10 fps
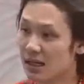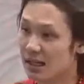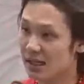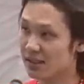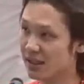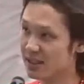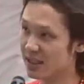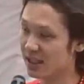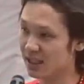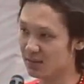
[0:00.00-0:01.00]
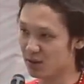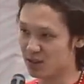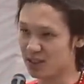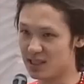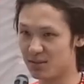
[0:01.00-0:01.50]
えっと明日からもしっか
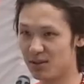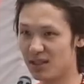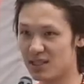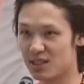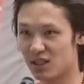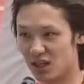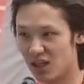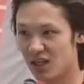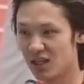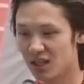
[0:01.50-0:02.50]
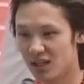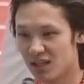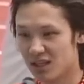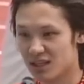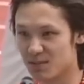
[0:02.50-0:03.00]
り自分らしく
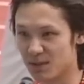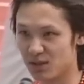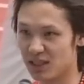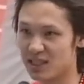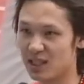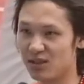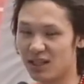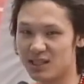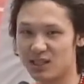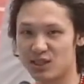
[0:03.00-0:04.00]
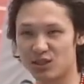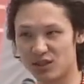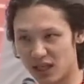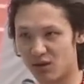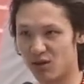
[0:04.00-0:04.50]
スピード出せるのう走りするん
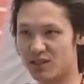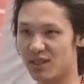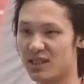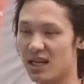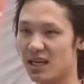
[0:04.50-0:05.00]
で応援してください